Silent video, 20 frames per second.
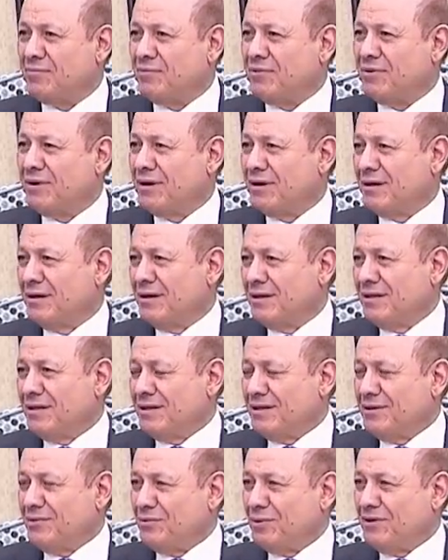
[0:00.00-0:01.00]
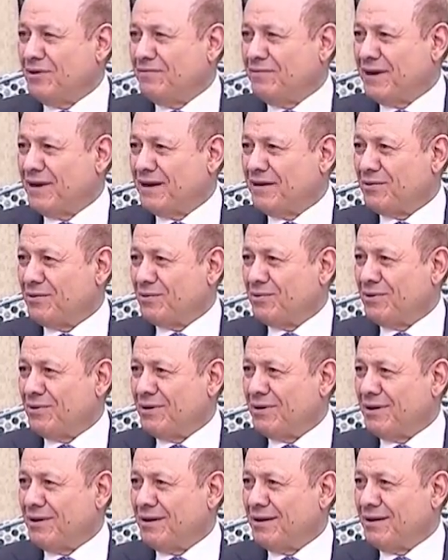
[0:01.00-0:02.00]
السيد غابريل
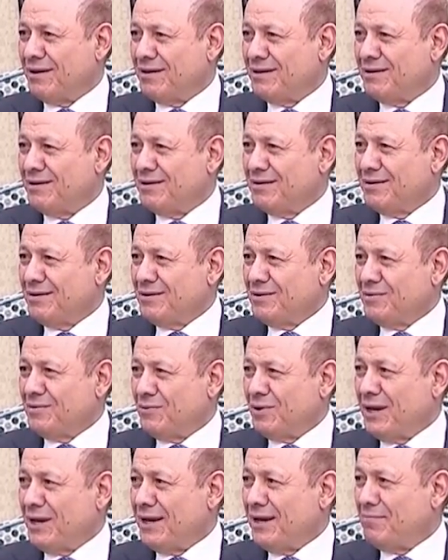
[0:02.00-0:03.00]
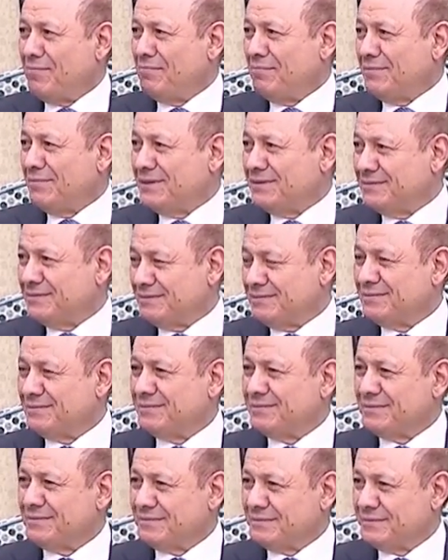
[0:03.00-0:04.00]
أن تشارك الجهود والضغوط
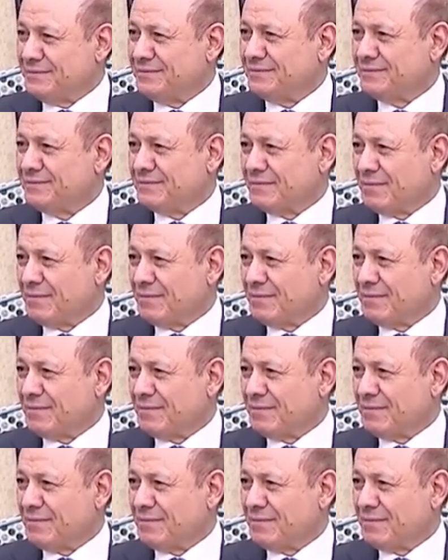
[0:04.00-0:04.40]
القصوى